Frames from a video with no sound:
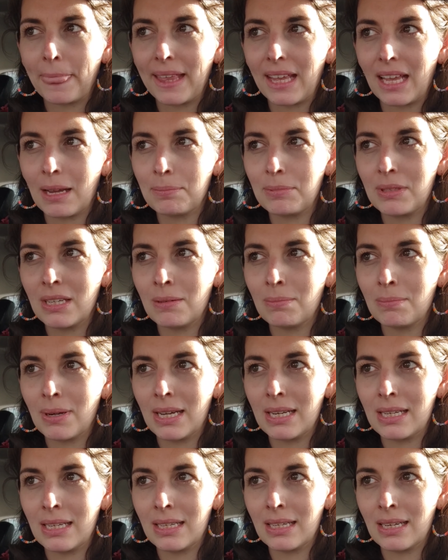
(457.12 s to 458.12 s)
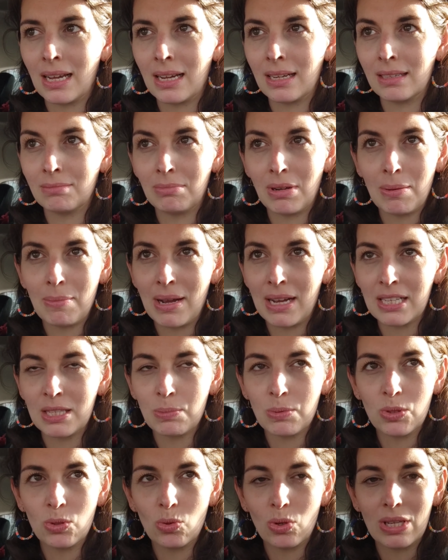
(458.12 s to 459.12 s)
Ich habe den, bei den äh, beim
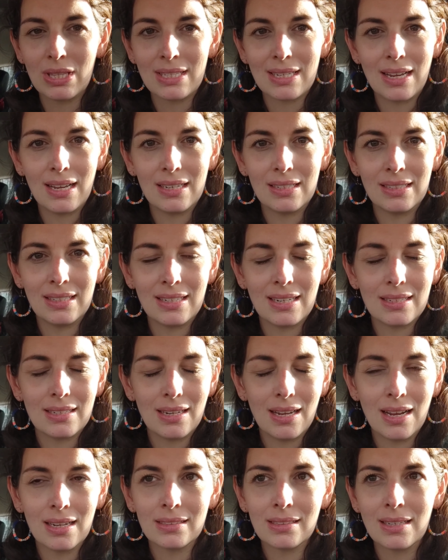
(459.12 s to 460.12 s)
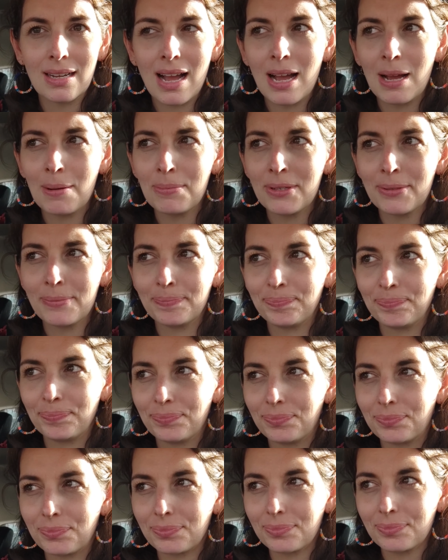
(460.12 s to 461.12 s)
Arztbesuch jetzt gerade in der Trage gehabt.
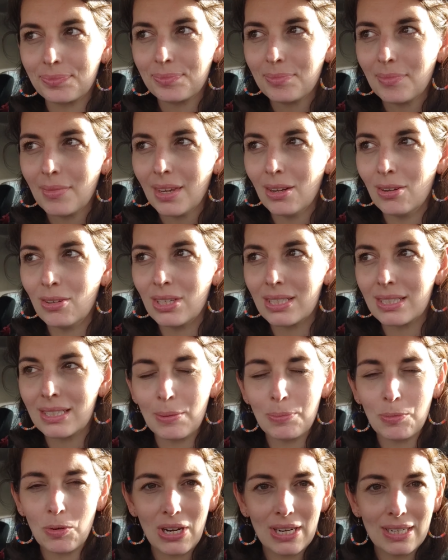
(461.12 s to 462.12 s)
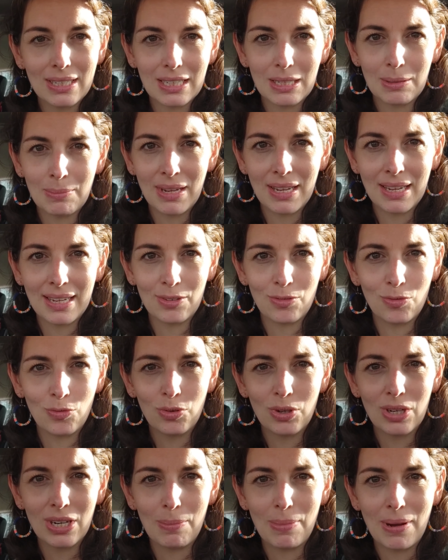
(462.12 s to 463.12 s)
Und das klappt doch eigentlich immer echt
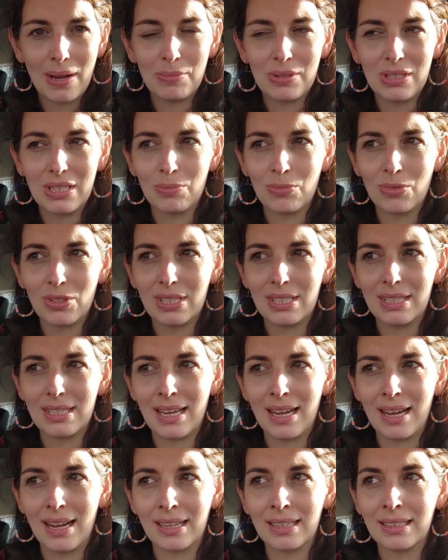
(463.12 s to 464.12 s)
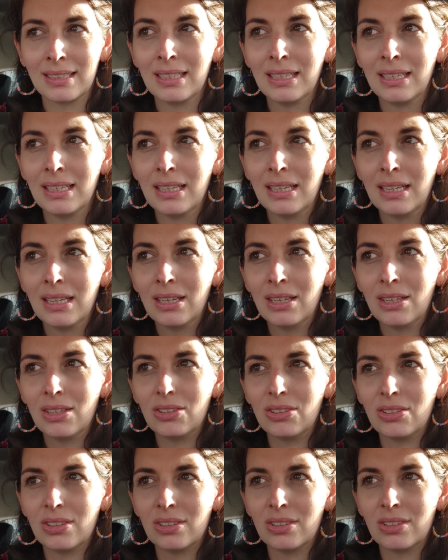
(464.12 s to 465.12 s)
wunderbar mit ihm, muss ich sagen.
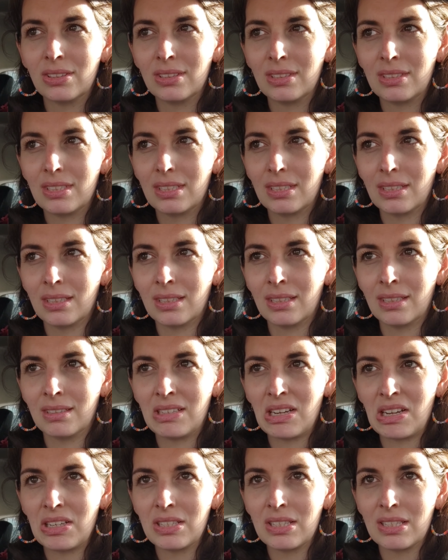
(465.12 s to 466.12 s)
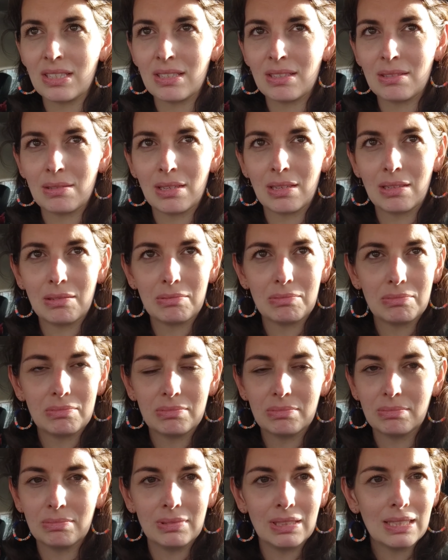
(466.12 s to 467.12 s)
Und äh, der ist
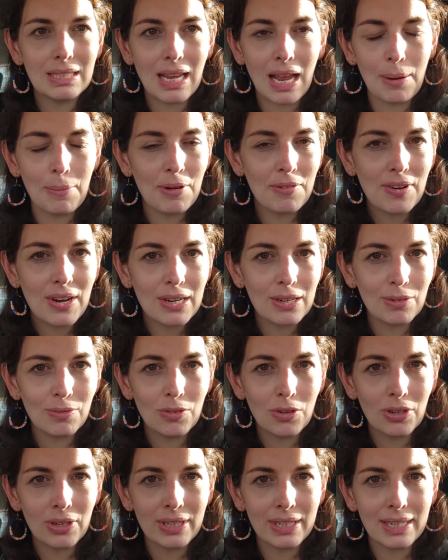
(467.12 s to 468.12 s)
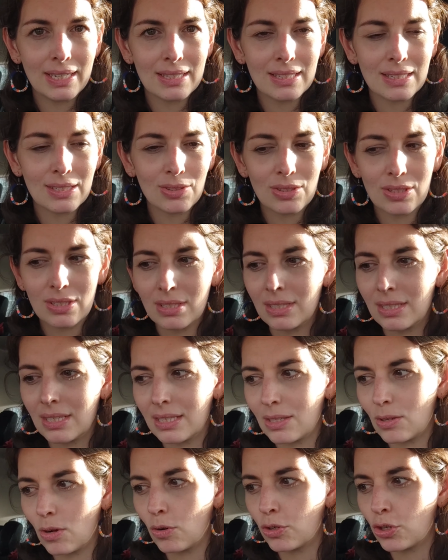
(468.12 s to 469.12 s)
nicht einmal wach geworden jetzt. Also es ist
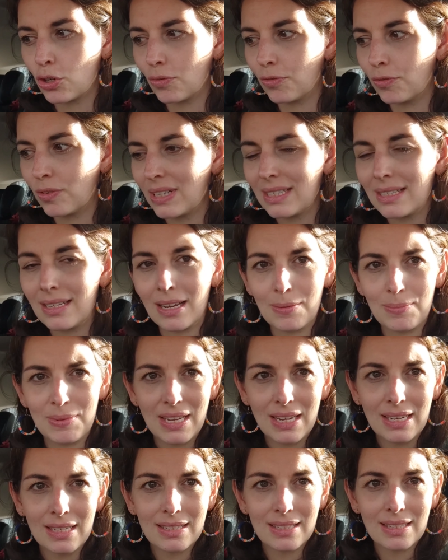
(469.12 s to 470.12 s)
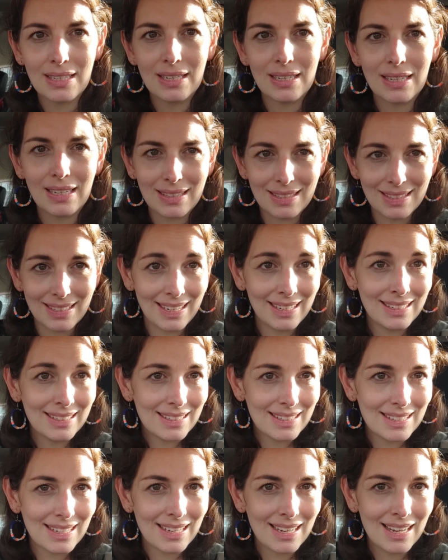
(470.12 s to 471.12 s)
jetzt auch schon fast halb sechs. Jetzt regt
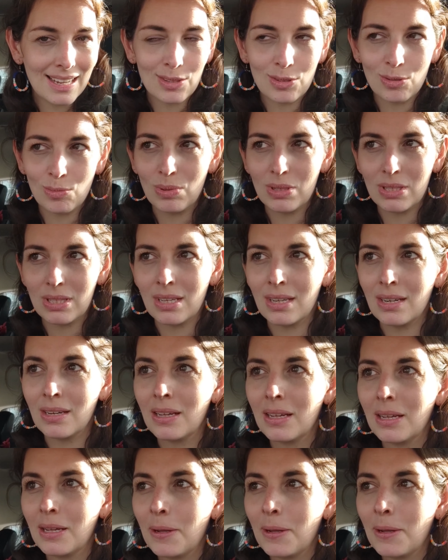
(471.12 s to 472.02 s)
er sich gerade so ein bisschen.